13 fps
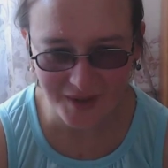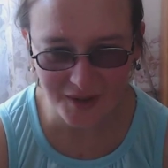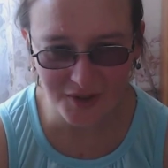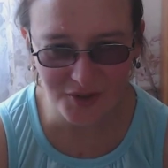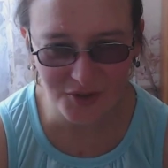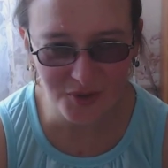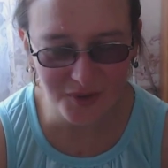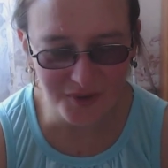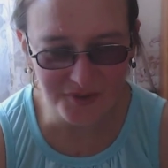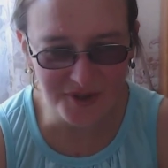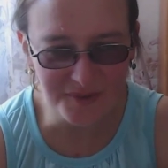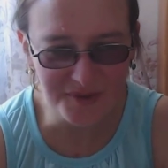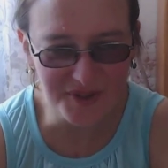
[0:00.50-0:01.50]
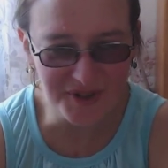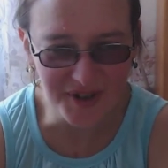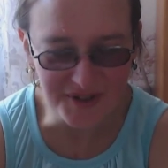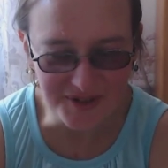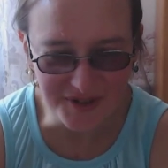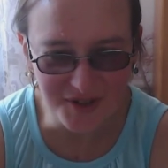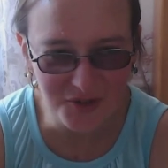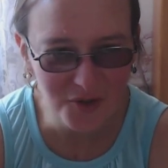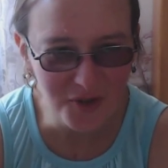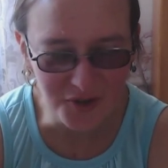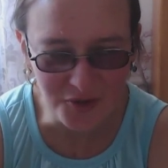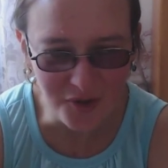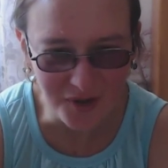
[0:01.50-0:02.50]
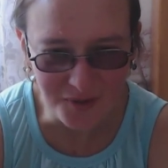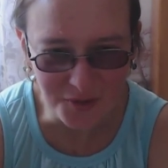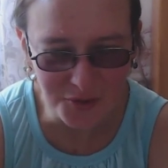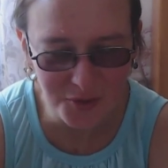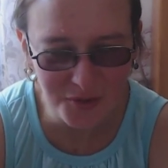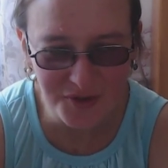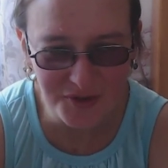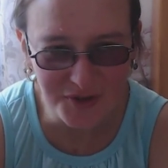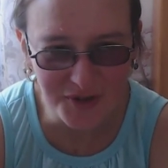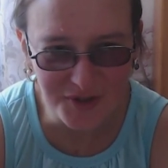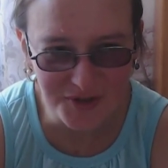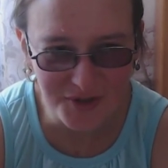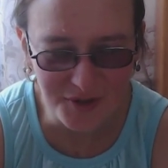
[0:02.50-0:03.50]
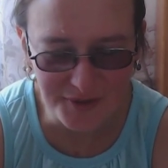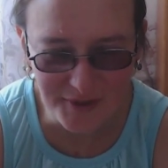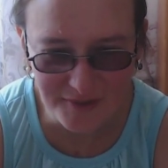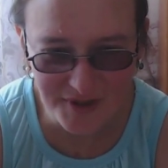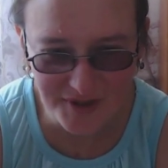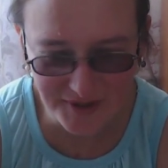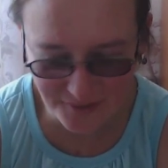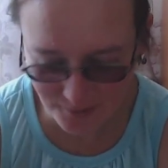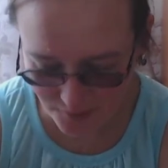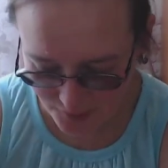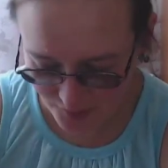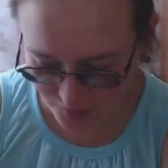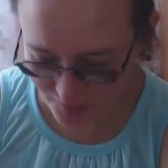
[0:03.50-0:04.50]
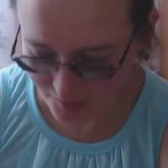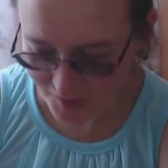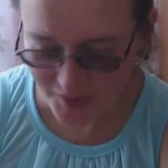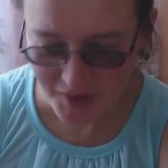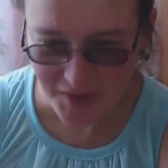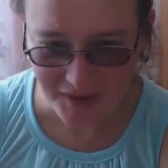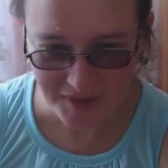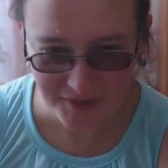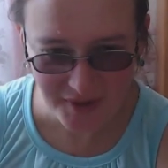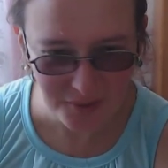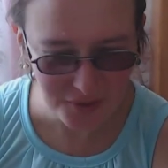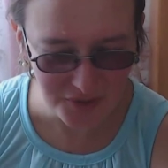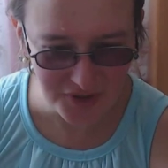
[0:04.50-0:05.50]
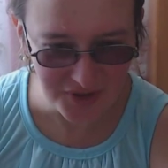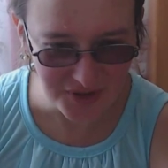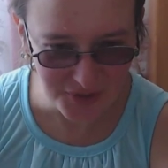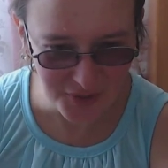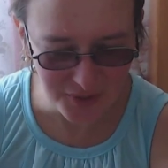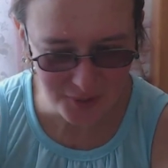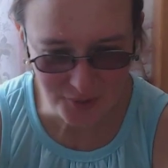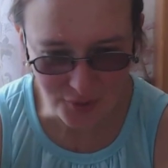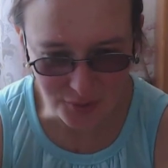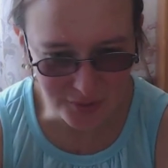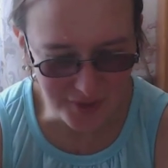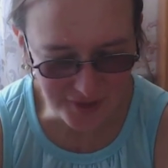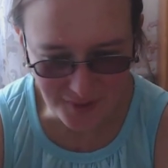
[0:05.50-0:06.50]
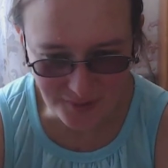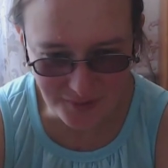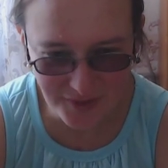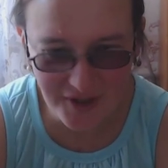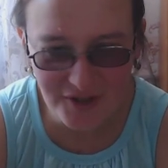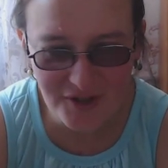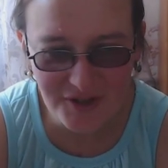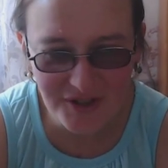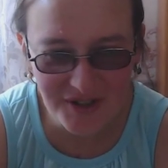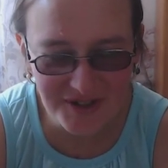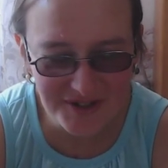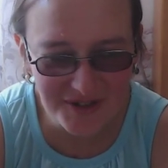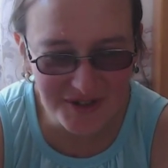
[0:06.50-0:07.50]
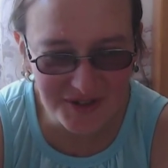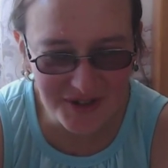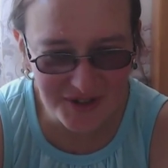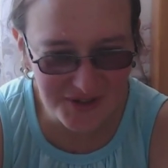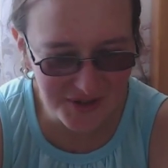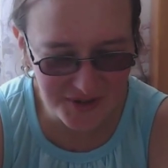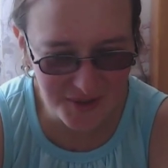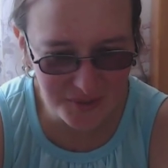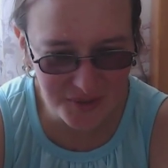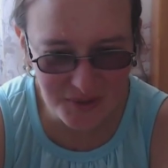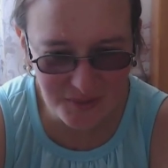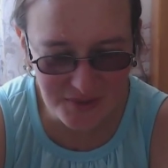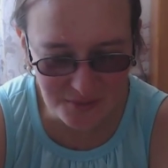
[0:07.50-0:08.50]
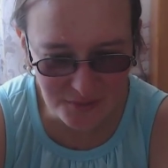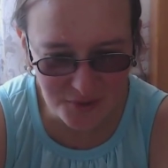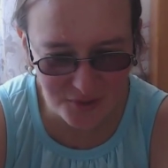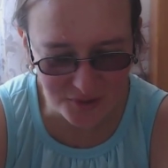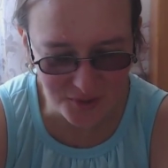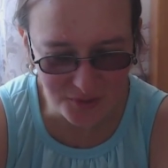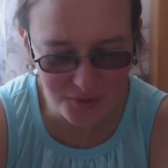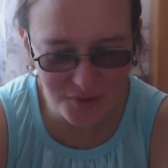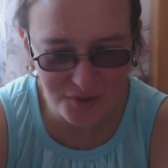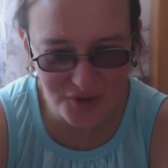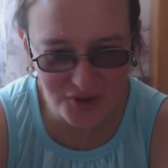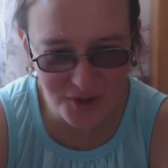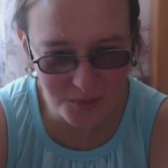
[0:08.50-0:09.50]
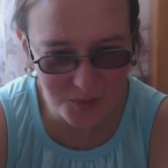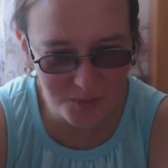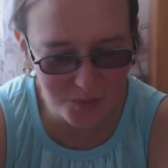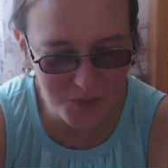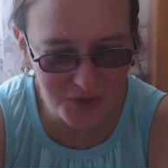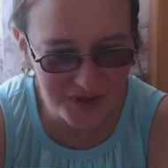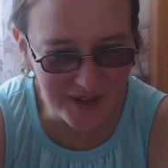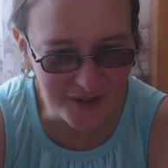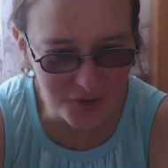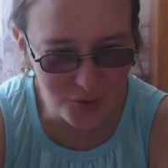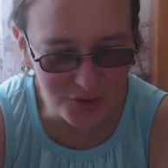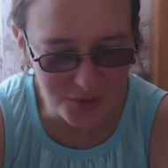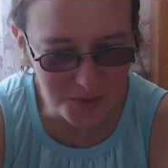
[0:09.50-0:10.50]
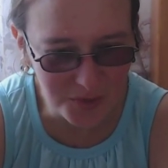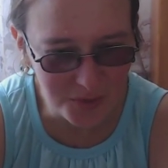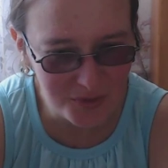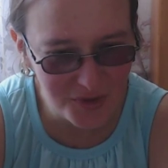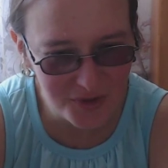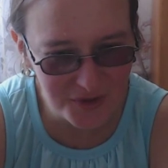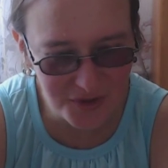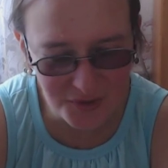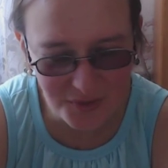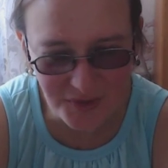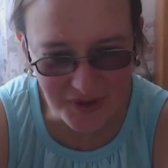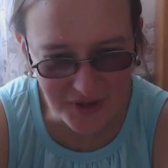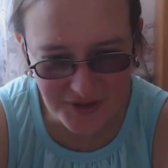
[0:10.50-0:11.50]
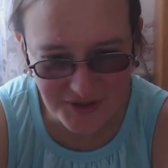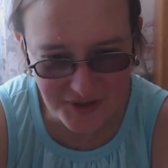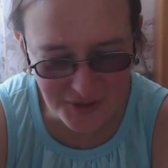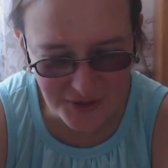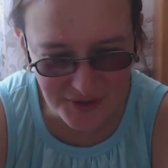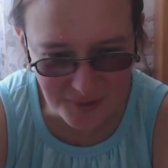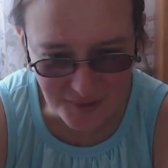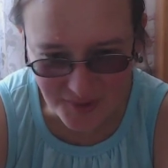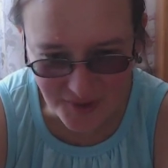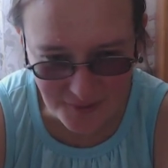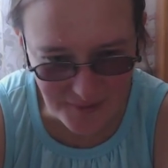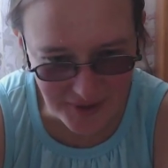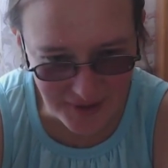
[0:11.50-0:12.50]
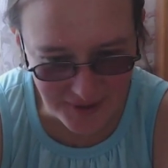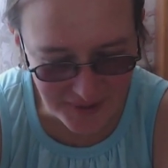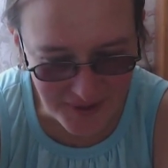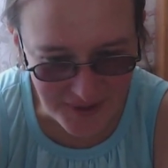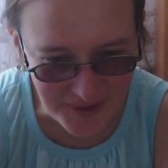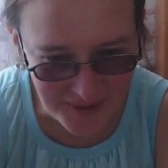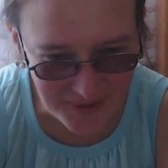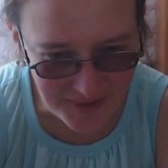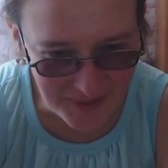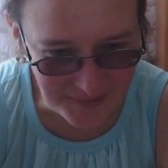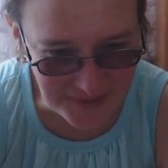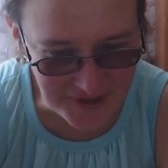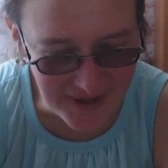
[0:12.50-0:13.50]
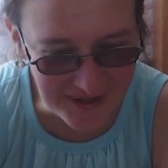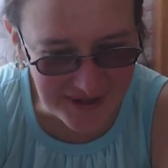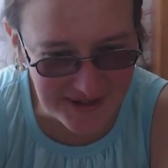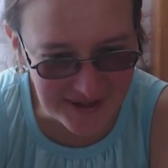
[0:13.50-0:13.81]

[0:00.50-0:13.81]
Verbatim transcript: И снова всем здрасте. Я только-только вот с улицы ездила на велике в пятерку. Давно не ездила вообще туда. Даже не ездила, не ходила, давно не была в пятерке в солнечном. Не знаю, что с ними случилось, но ну, на кассе со мной нормально общались